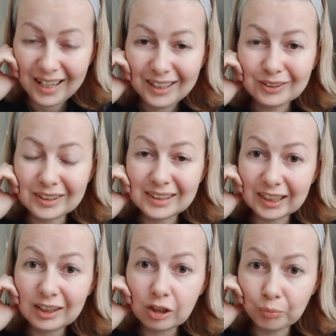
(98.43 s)
То есть
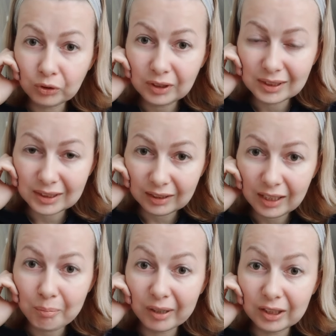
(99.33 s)
это работает
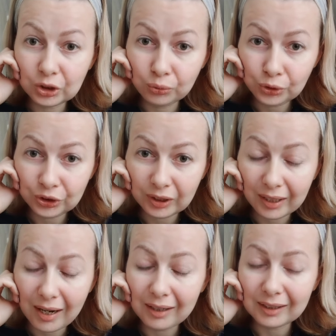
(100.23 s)
целая
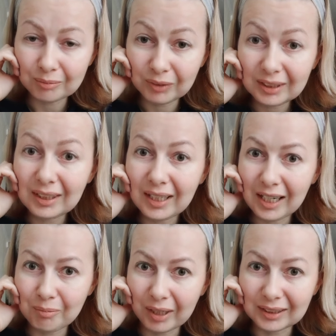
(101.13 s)
большущая, огроменная
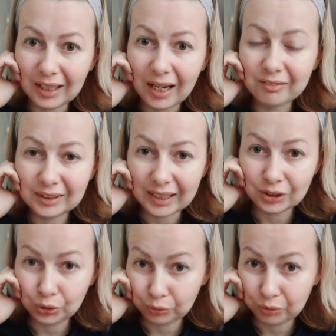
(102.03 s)
команда. А вы
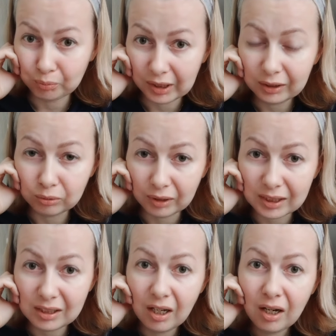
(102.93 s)
знаете, что Фаберлик у
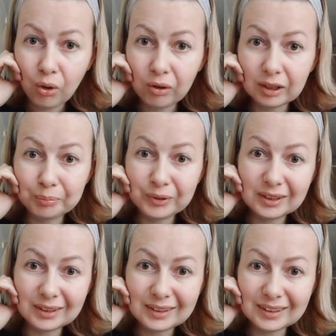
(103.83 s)
нас около
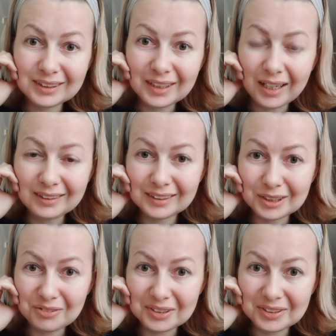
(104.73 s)
50 стран, и,
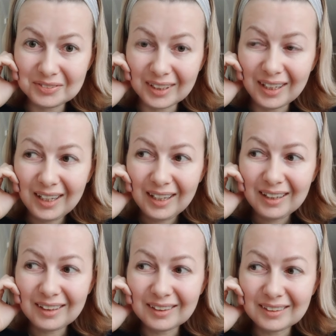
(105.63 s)
соответственно,
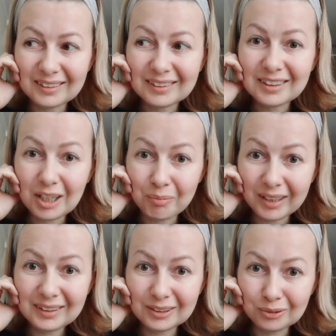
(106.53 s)
а,
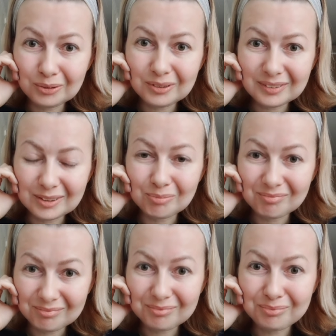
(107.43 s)
команда тут э,
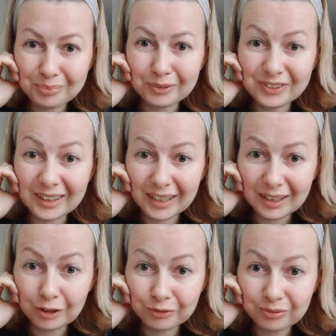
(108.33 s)

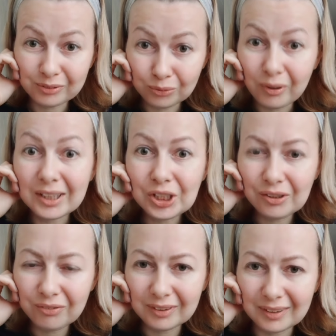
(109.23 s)
профессионалов, ну,
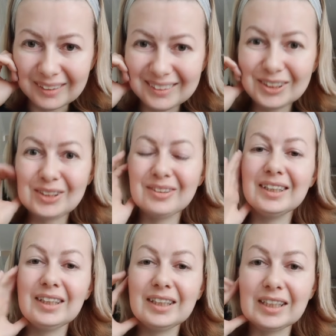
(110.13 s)
очевидно, что
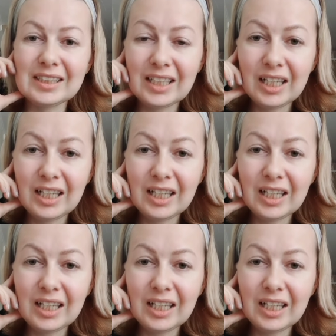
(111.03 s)
это есть.